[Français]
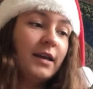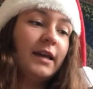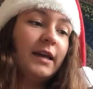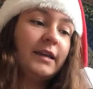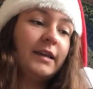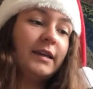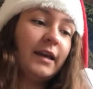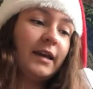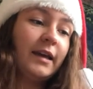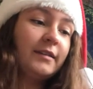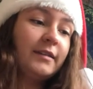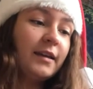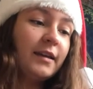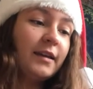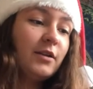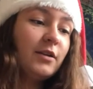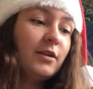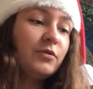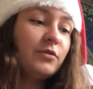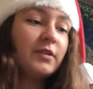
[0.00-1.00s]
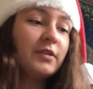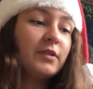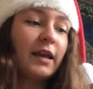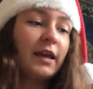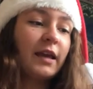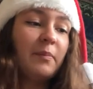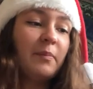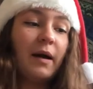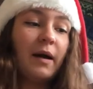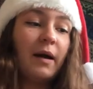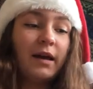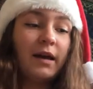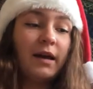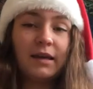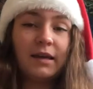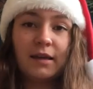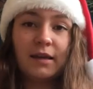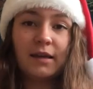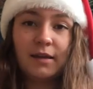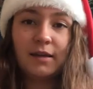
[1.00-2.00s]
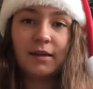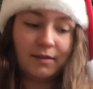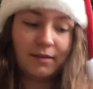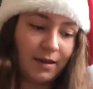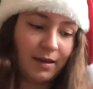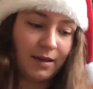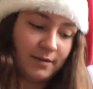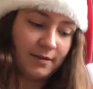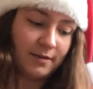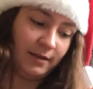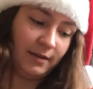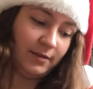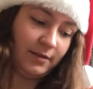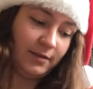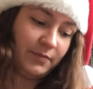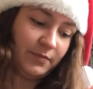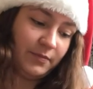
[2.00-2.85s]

et qui a été illustrée par Éric Casté.